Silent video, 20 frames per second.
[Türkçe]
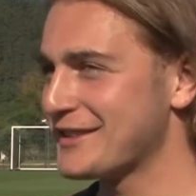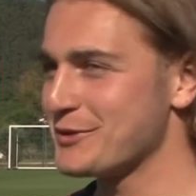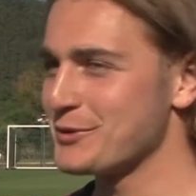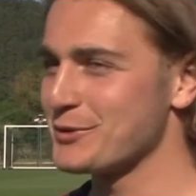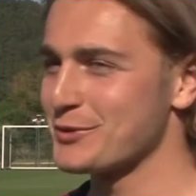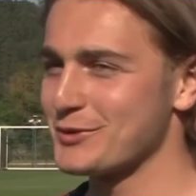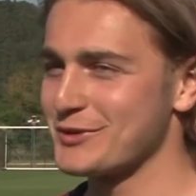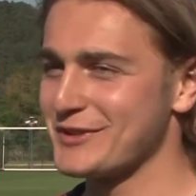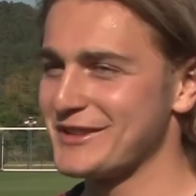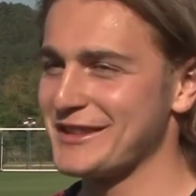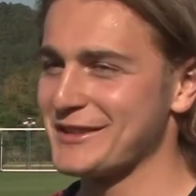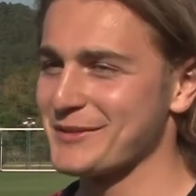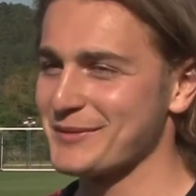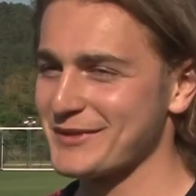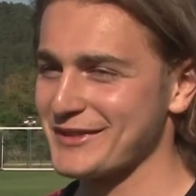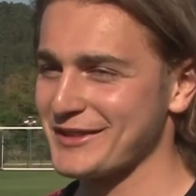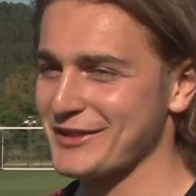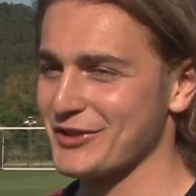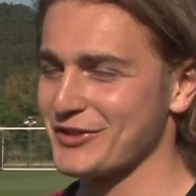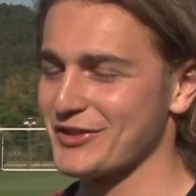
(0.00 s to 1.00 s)
üzdü
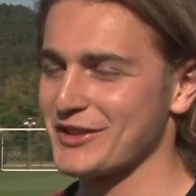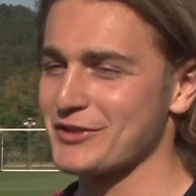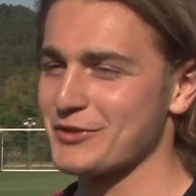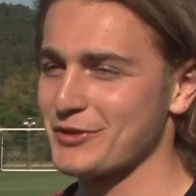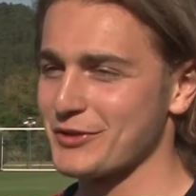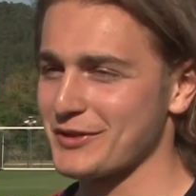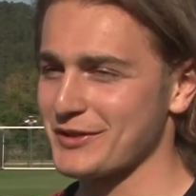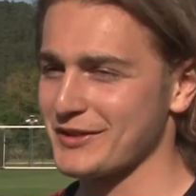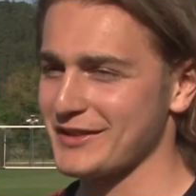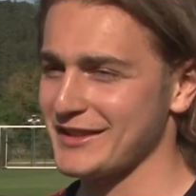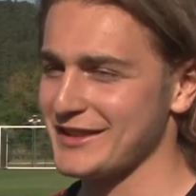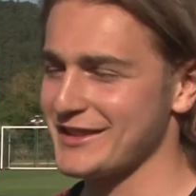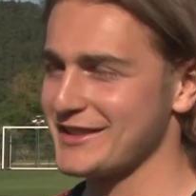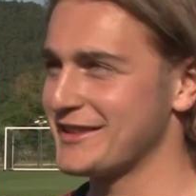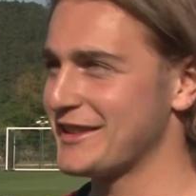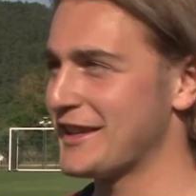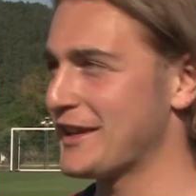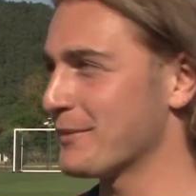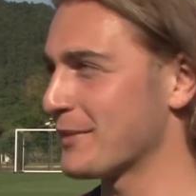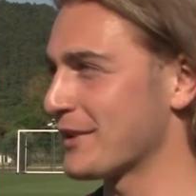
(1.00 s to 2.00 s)
diyeyim. Onu da çok
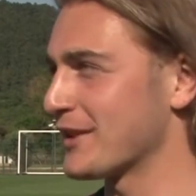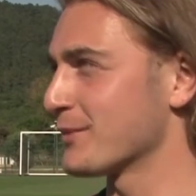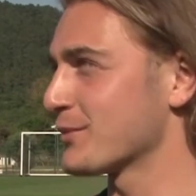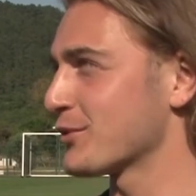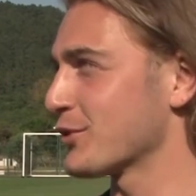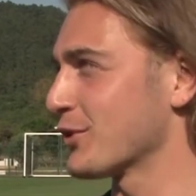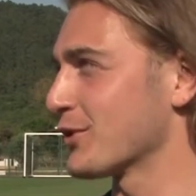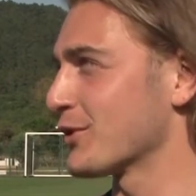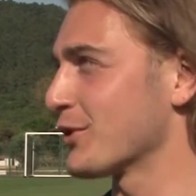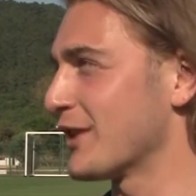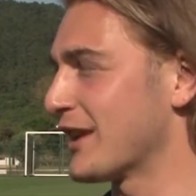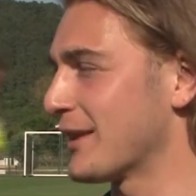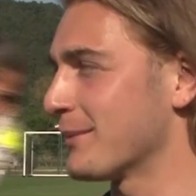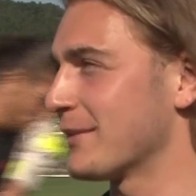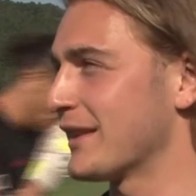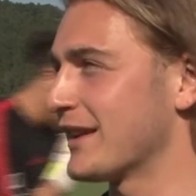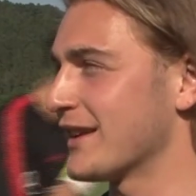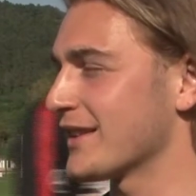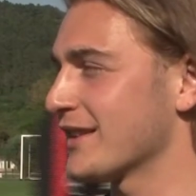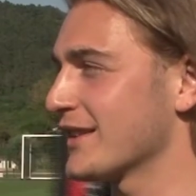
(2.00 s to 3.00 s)
izleyemedim son
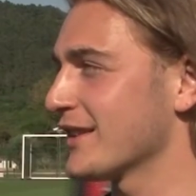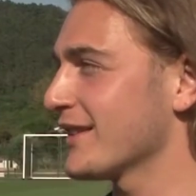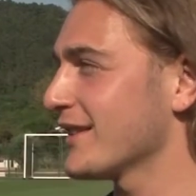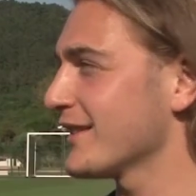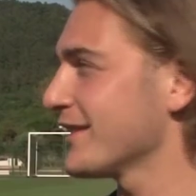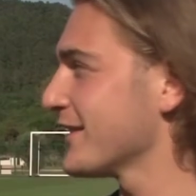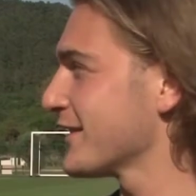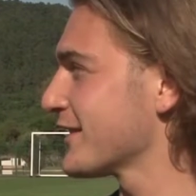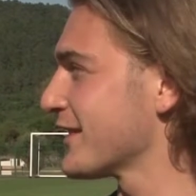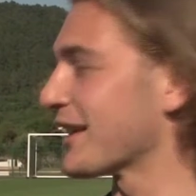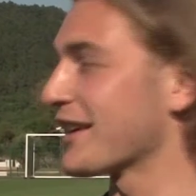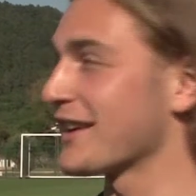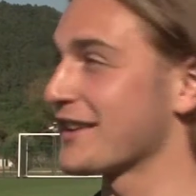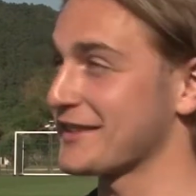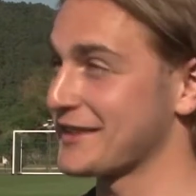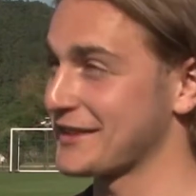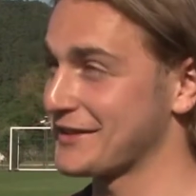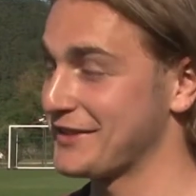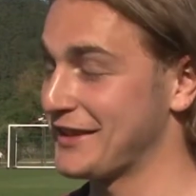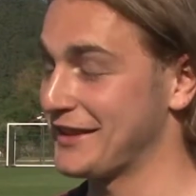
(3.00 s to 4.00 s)
dönemlerde.
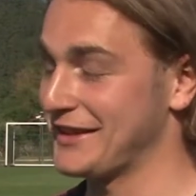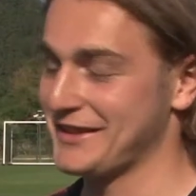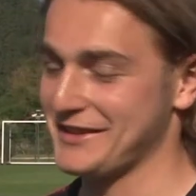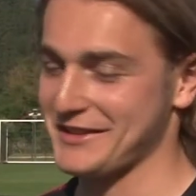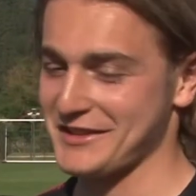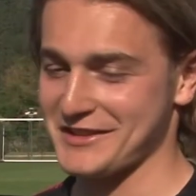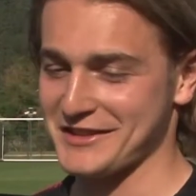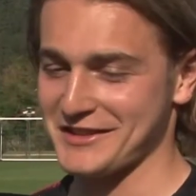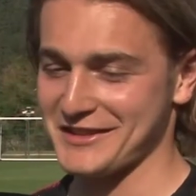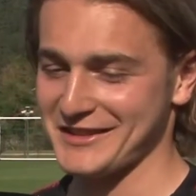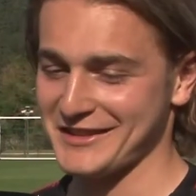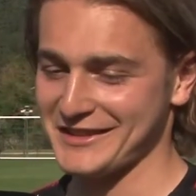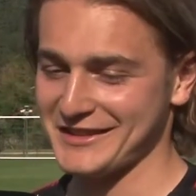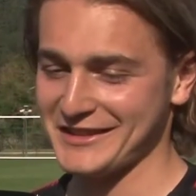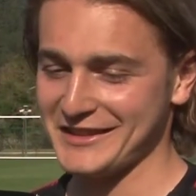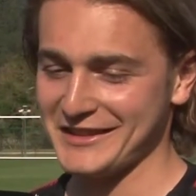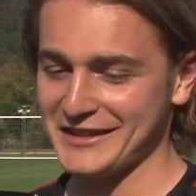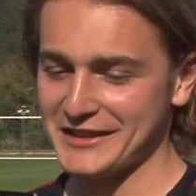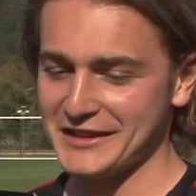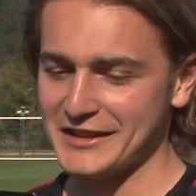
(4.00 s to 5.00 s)
Sakatlık falan yaşadım.
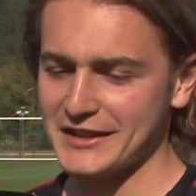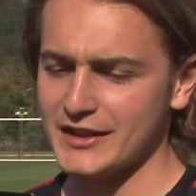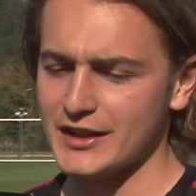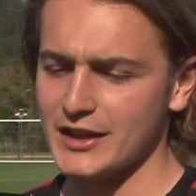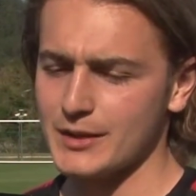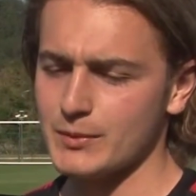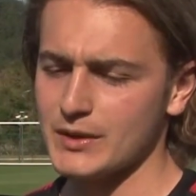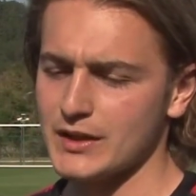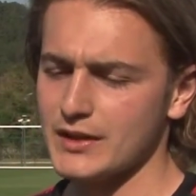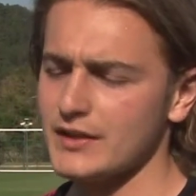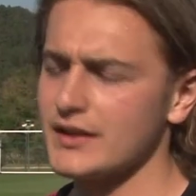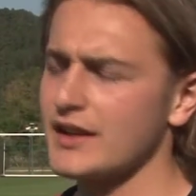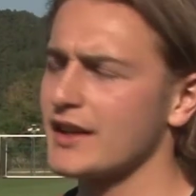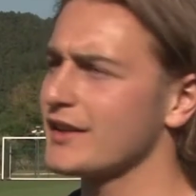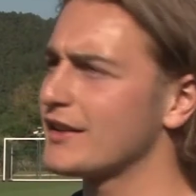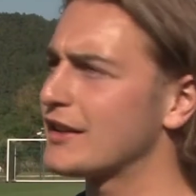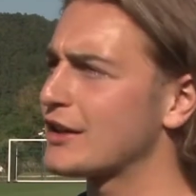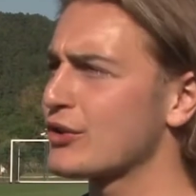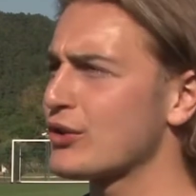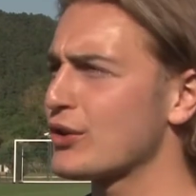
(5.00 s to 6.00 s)
Ama
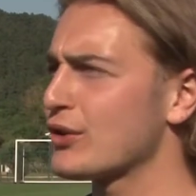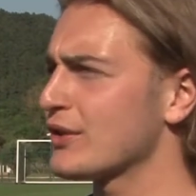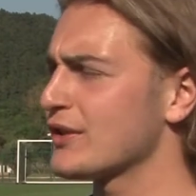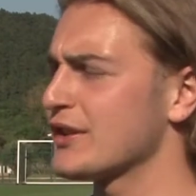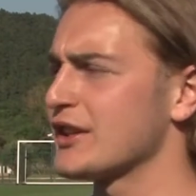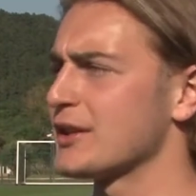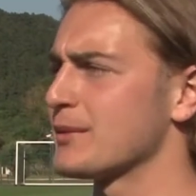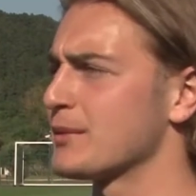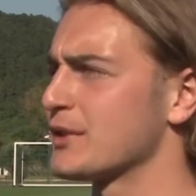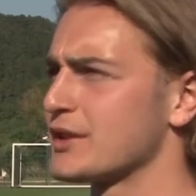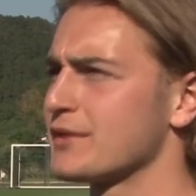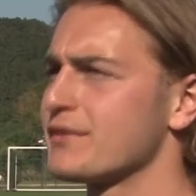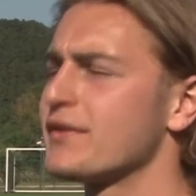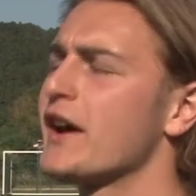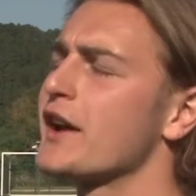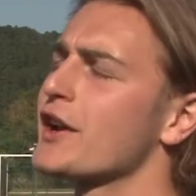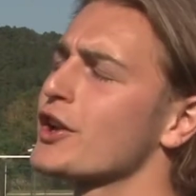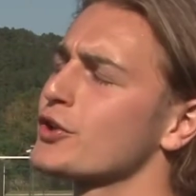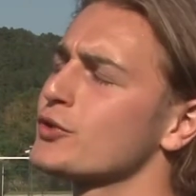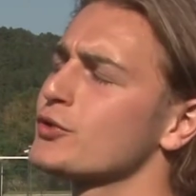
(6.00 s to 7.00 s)
yani Agüero diyebilirim.
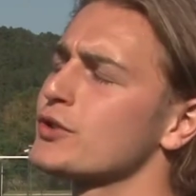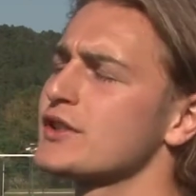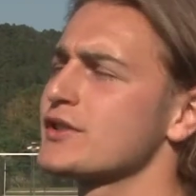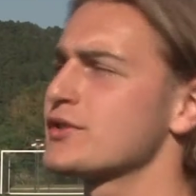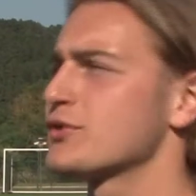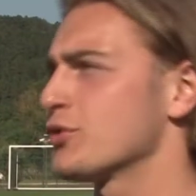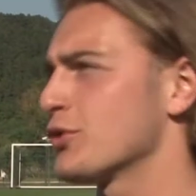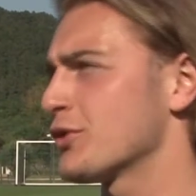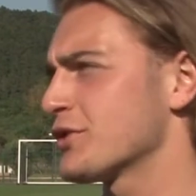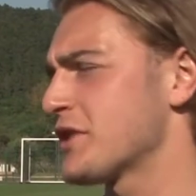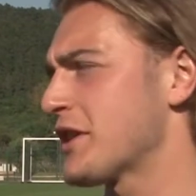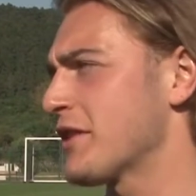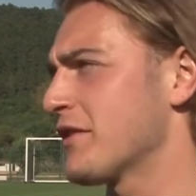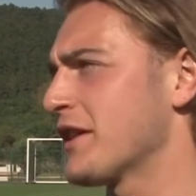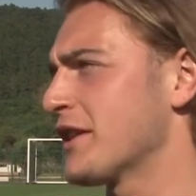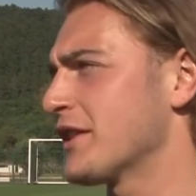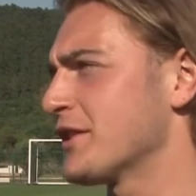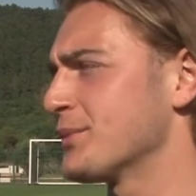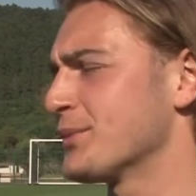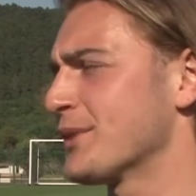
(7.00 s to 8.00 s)
Fernando Torres'i çok
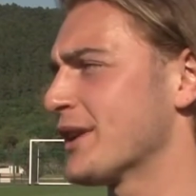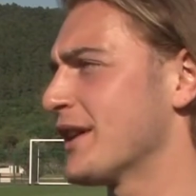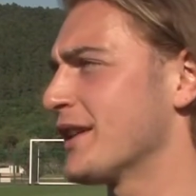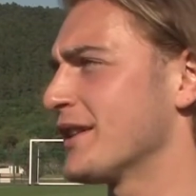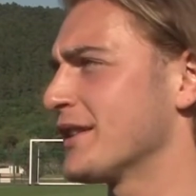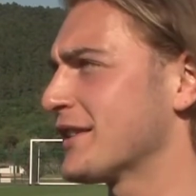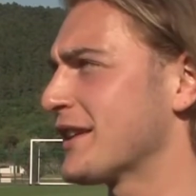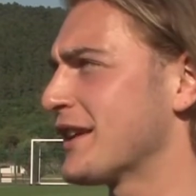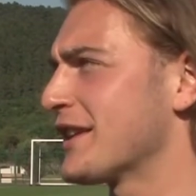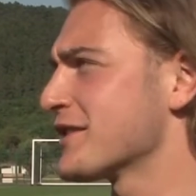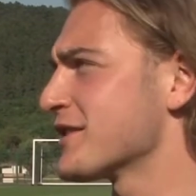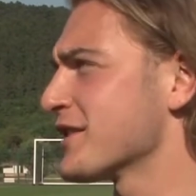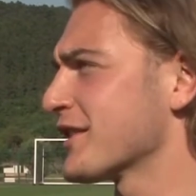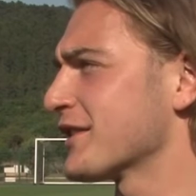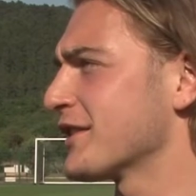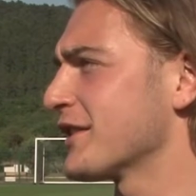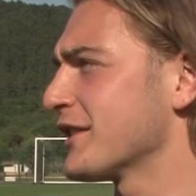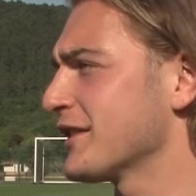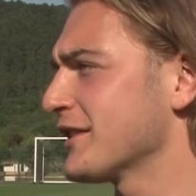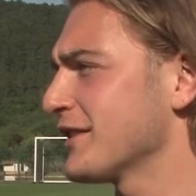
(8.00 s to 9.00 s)
severdim yani
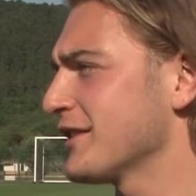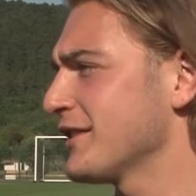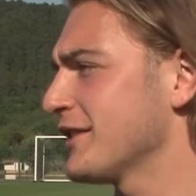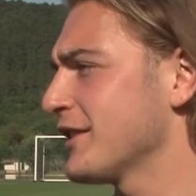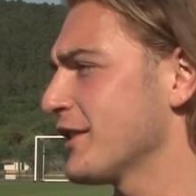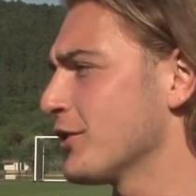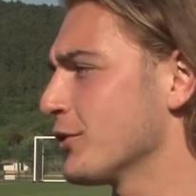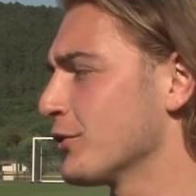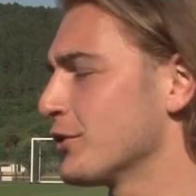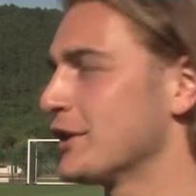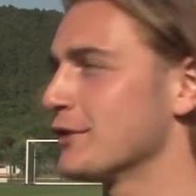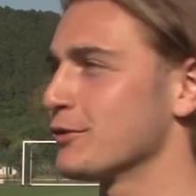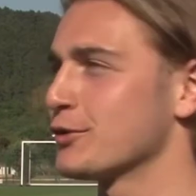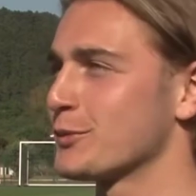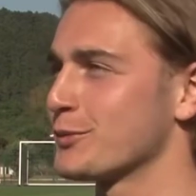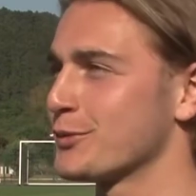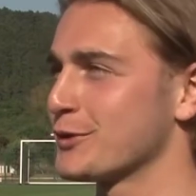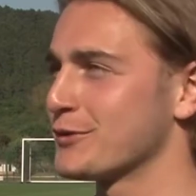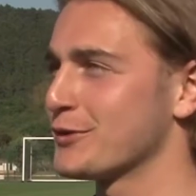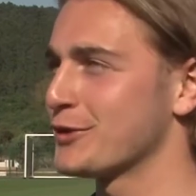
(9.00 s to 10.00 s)
gerçekten. Yani o
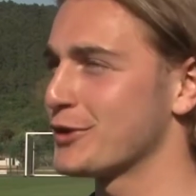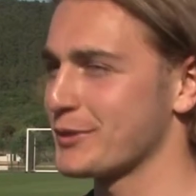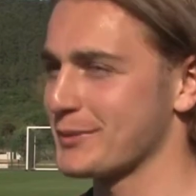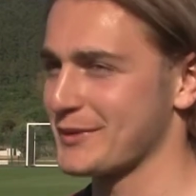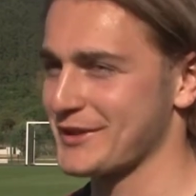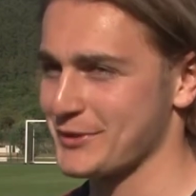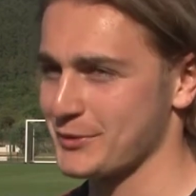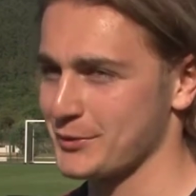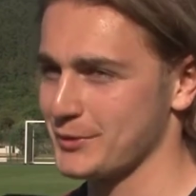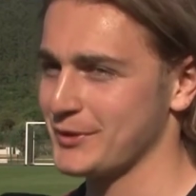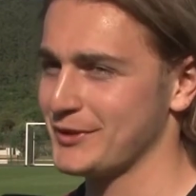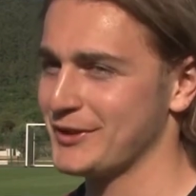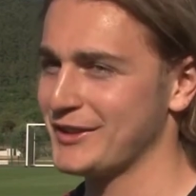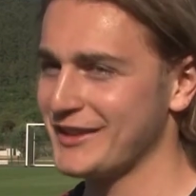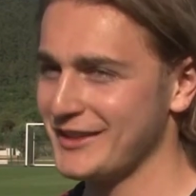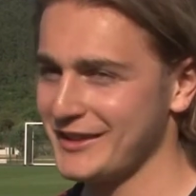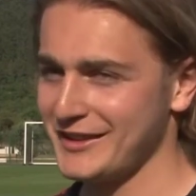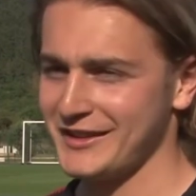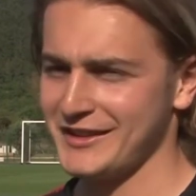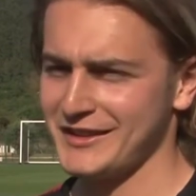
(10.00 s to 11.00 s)
Liverpool forması o
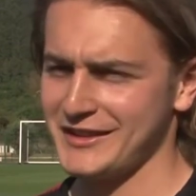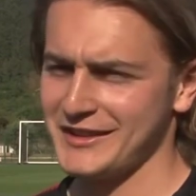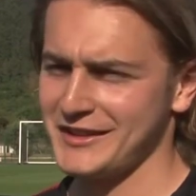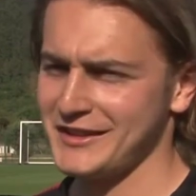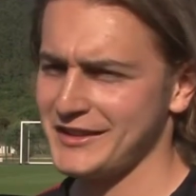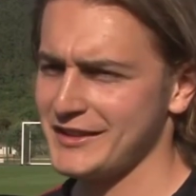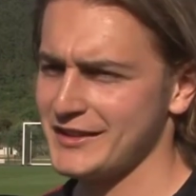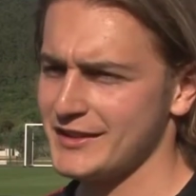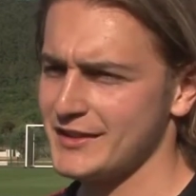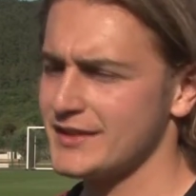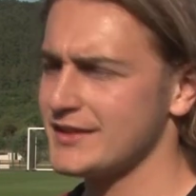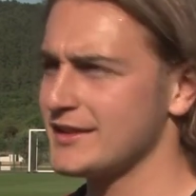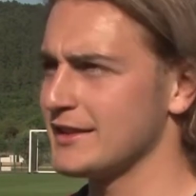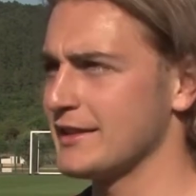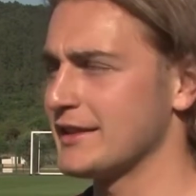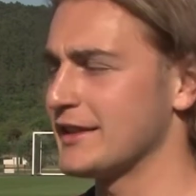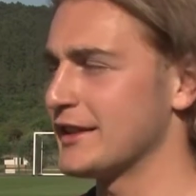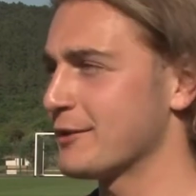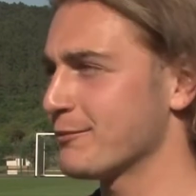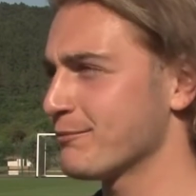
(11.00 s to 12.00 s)

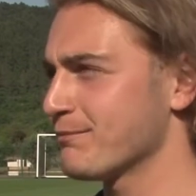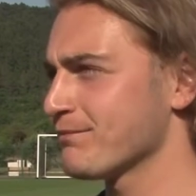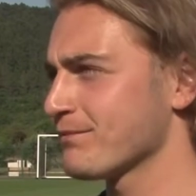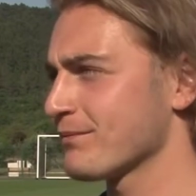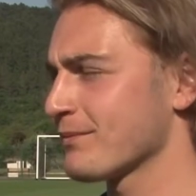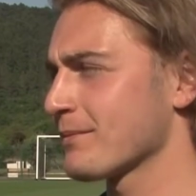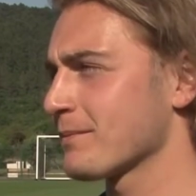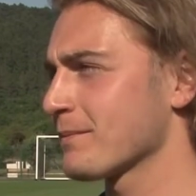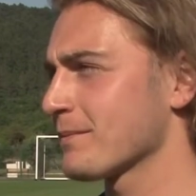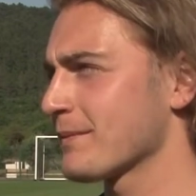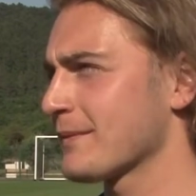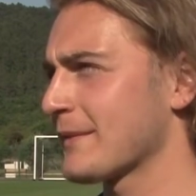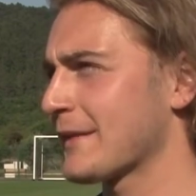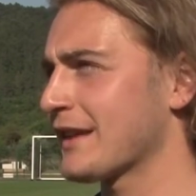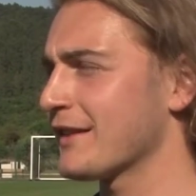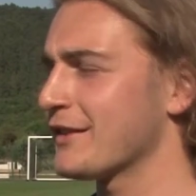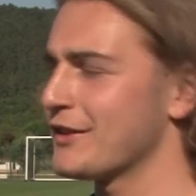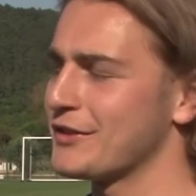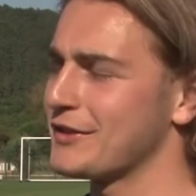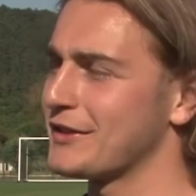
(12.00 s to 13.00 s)
stil diyeyim.
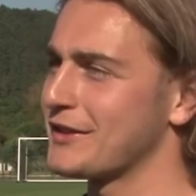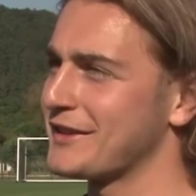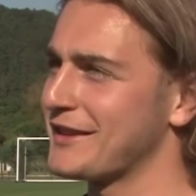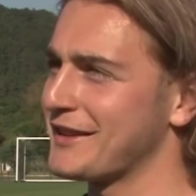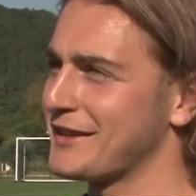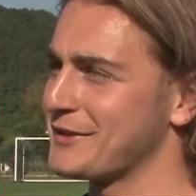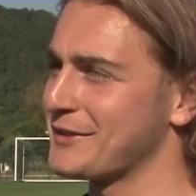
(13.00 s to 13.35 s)
Öyle.